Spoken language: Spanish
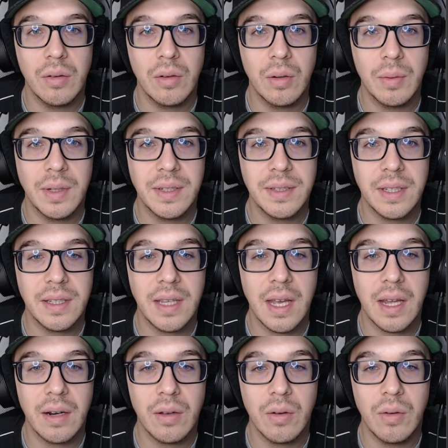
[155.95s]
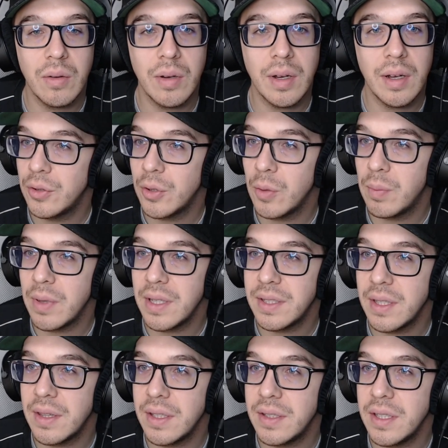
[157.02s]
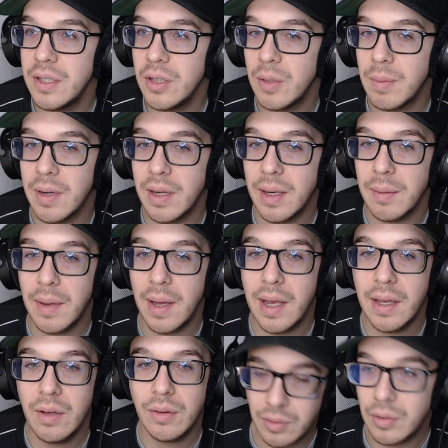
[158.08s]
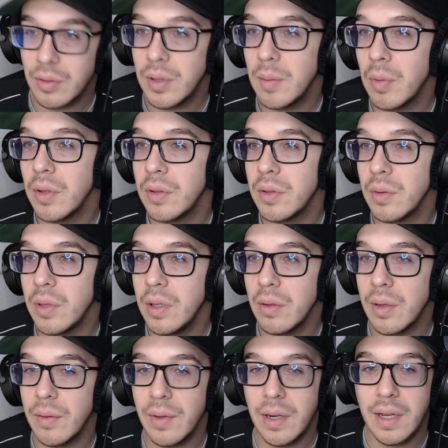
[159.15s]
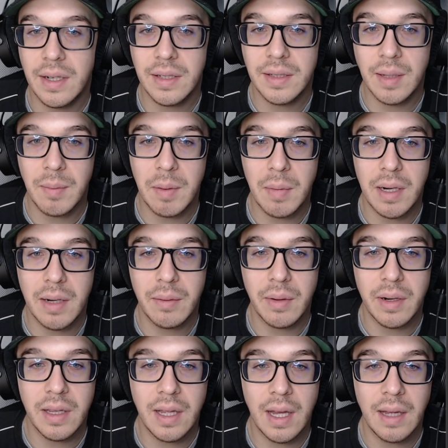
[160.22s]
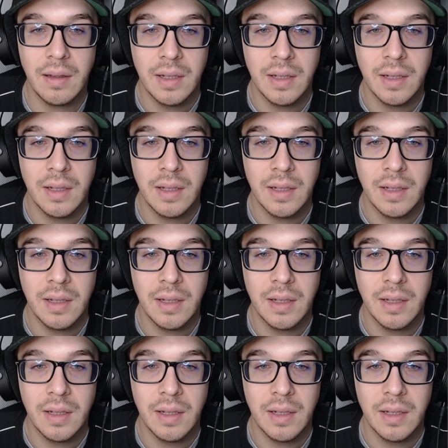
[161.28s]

os lo voy a enseñar con otro preset distinto para que veáis pues otro tipo de sonido que vienen en esta misma librería,